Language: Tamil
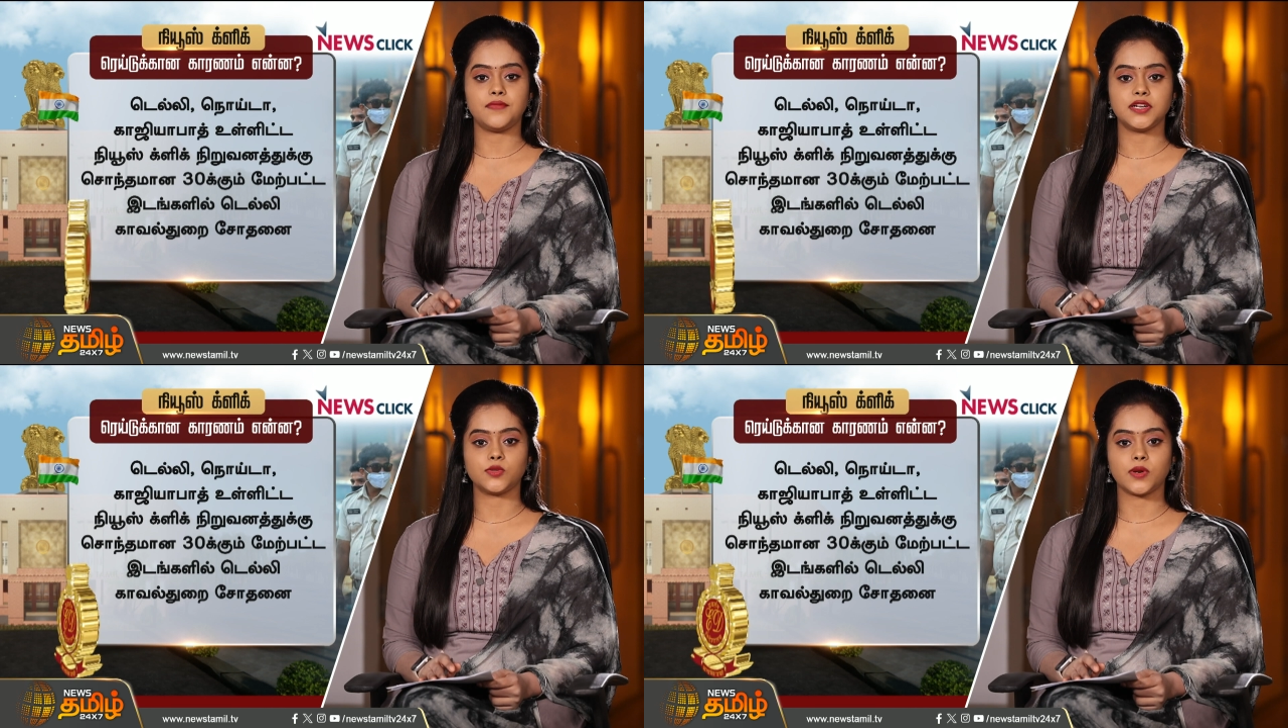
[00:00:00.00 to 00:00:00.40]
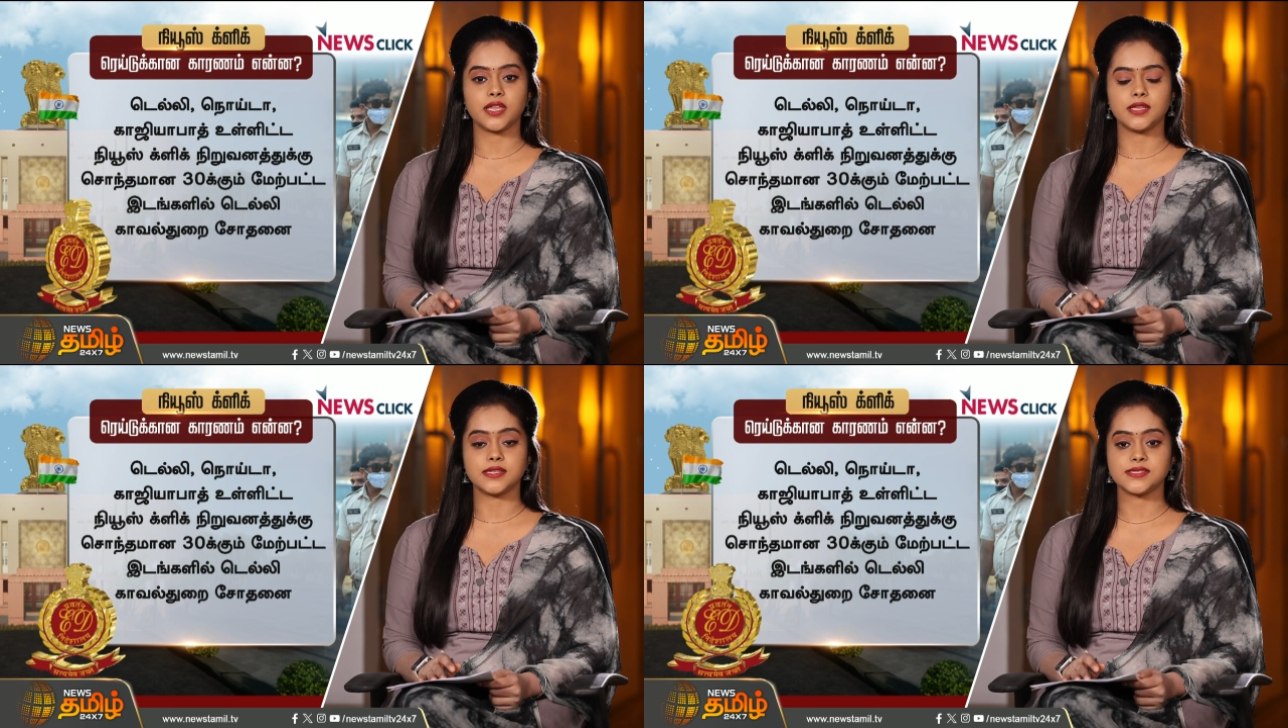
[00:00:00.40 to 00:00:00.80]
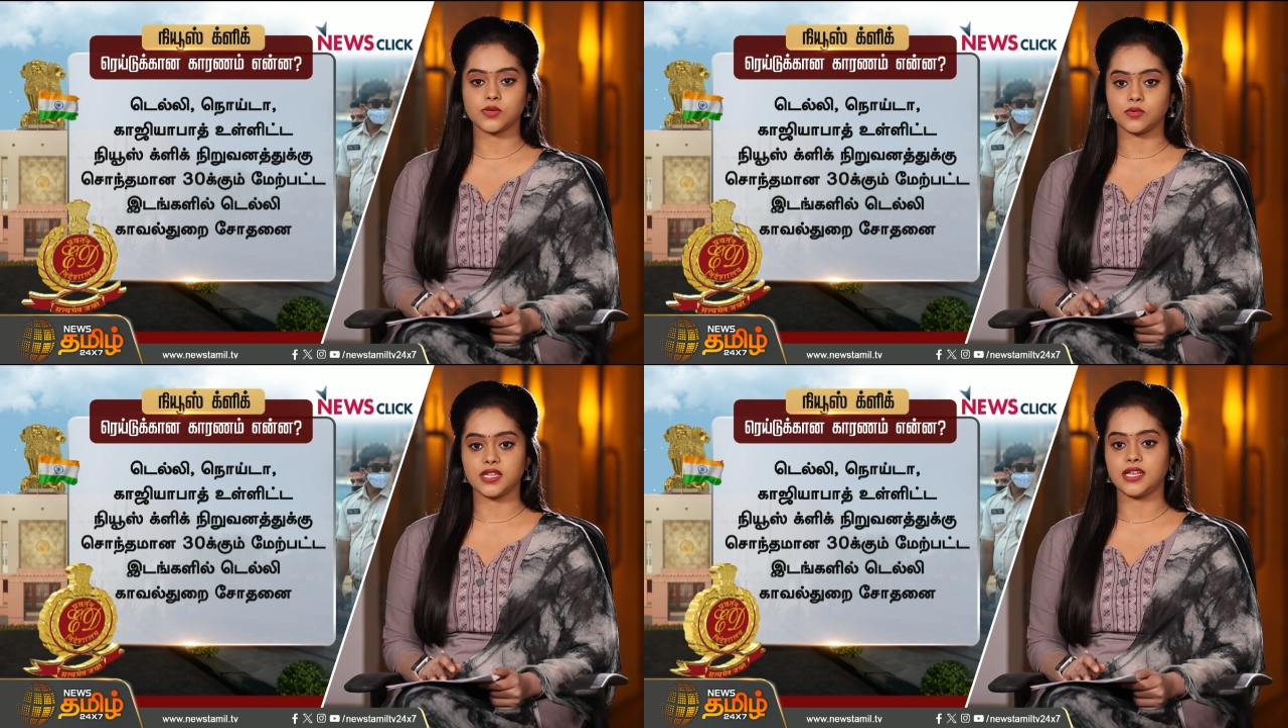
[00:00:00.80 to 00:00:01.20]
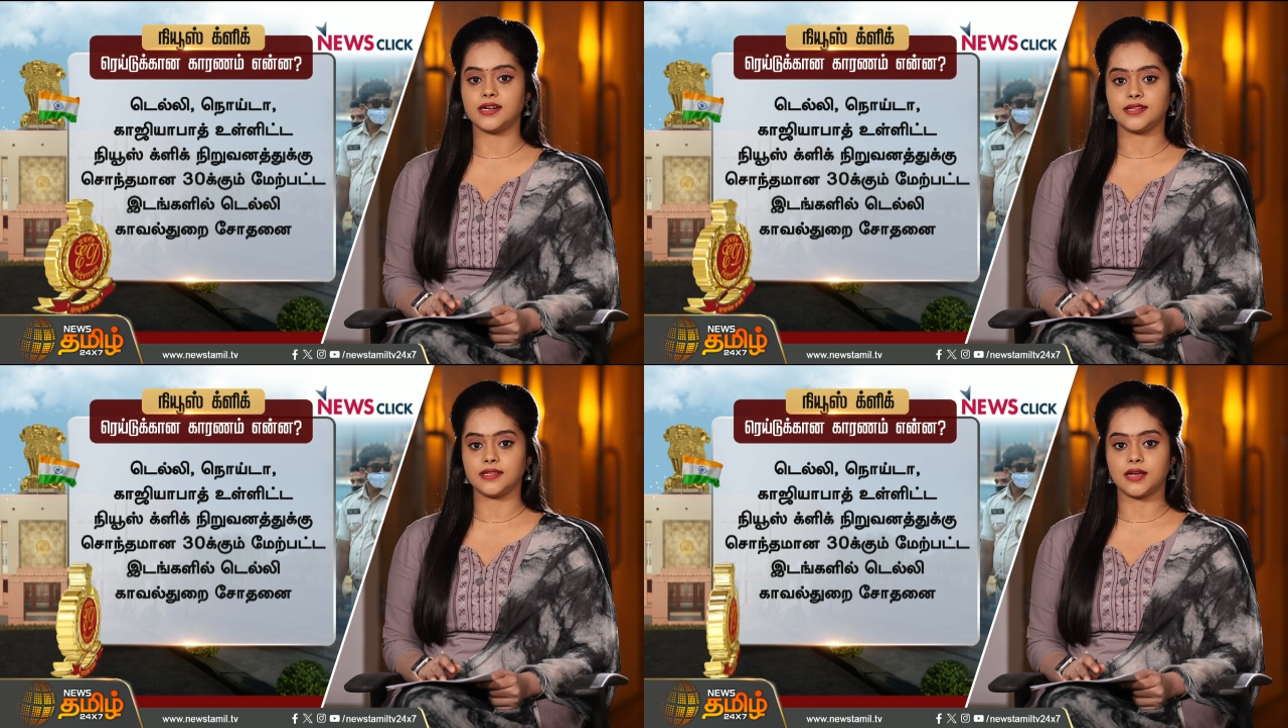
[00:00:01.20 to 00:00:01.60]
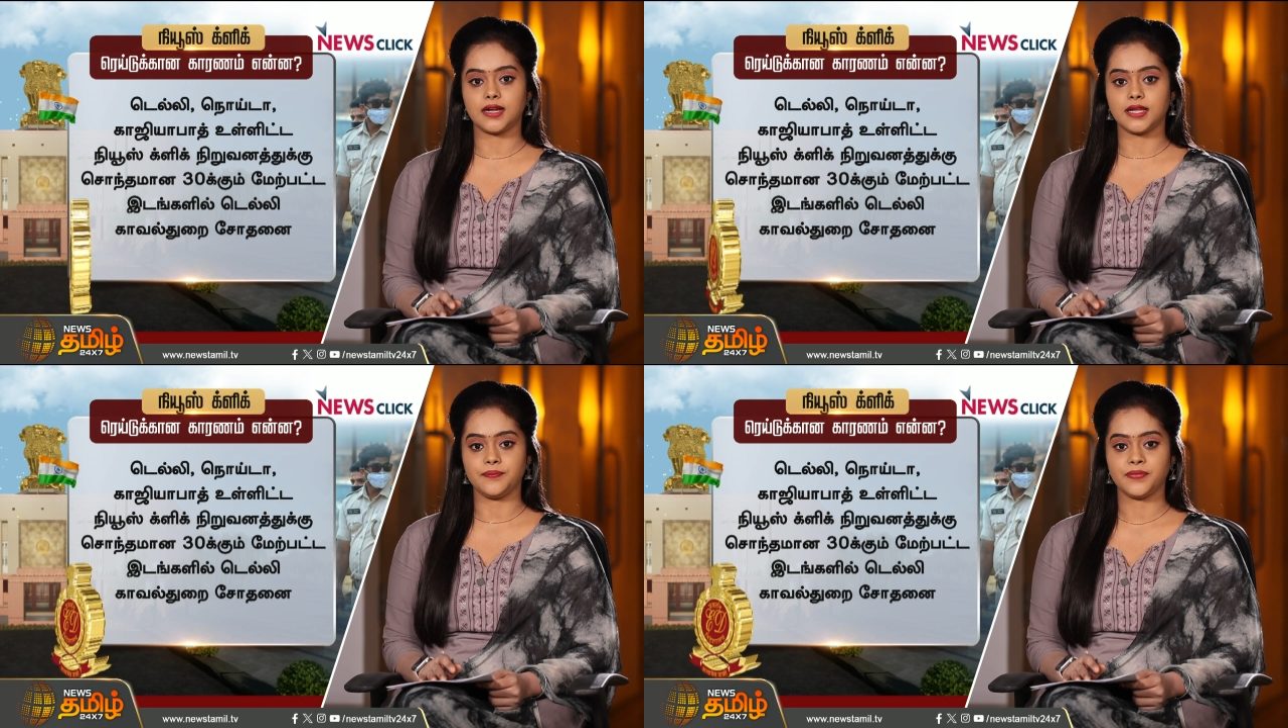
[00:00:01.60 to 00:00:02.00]
காவல்துறையினர் சோதனை
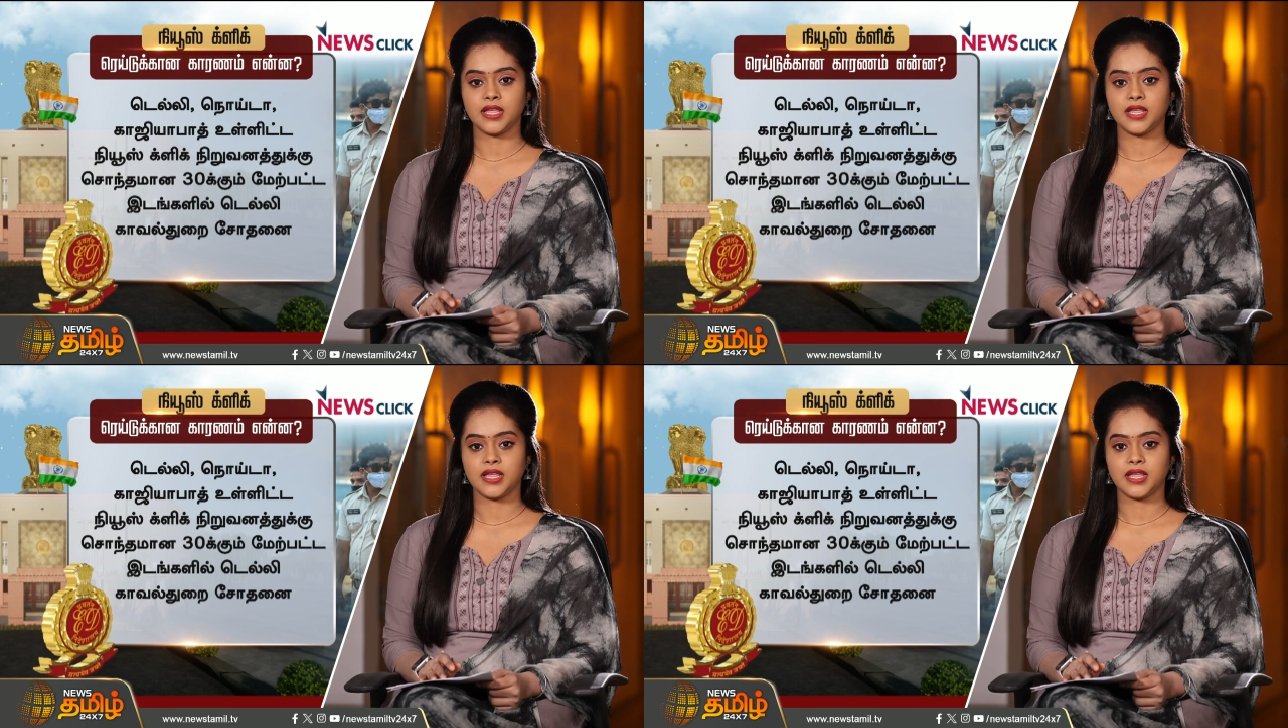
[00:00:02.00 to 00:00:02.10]
நடத்தினாங்க